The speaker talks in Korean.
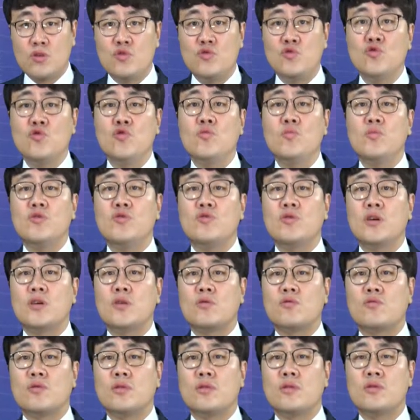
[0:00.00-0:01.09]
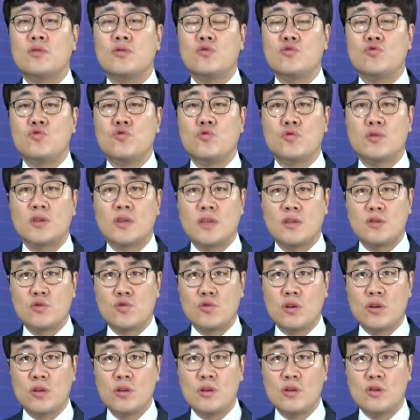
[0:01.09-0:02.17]
유동 비율의 경우에는 유동자산
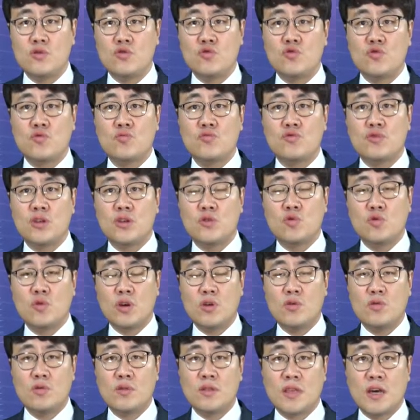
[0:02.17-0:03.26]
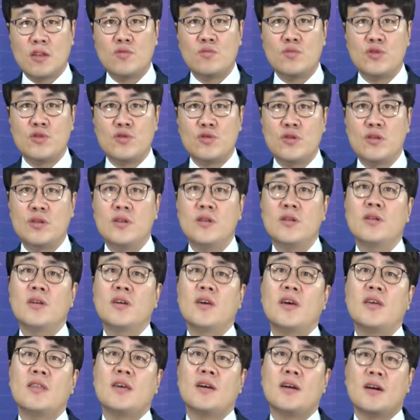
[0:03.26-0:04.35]
총계를 유동부채 총계로 나눈 비율
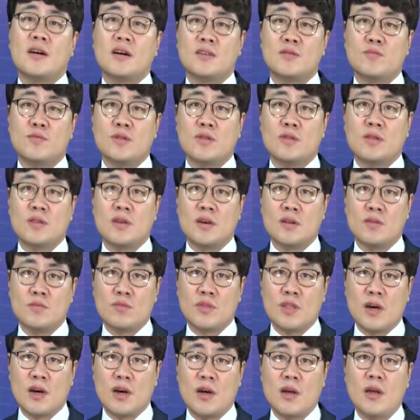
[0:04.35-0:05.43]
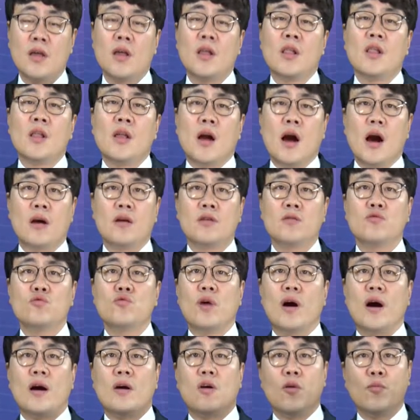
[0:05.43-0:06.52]
이렇게 생각하시면 되겠습니다. 아
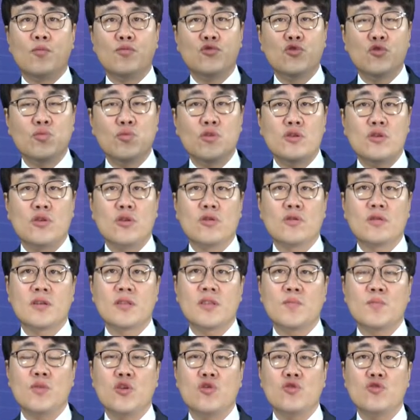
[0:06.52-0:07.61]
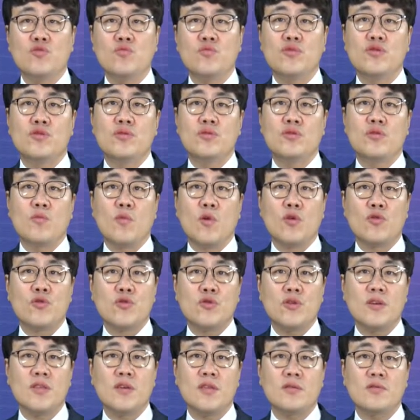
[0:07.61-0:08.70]
그리고 업종별 경영상대 평균 비율은 그럼
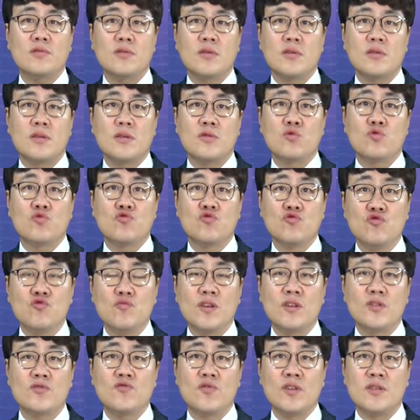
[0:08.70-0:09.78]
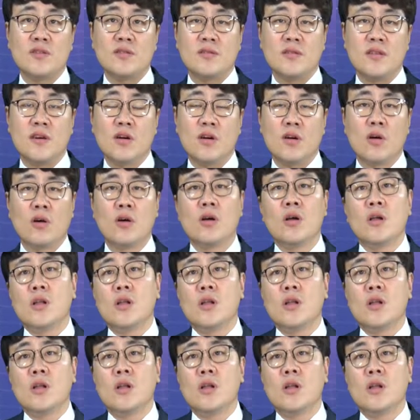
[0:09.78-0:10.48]
어떻게 산정되느냐 또 궁금하실 수가 있는데요.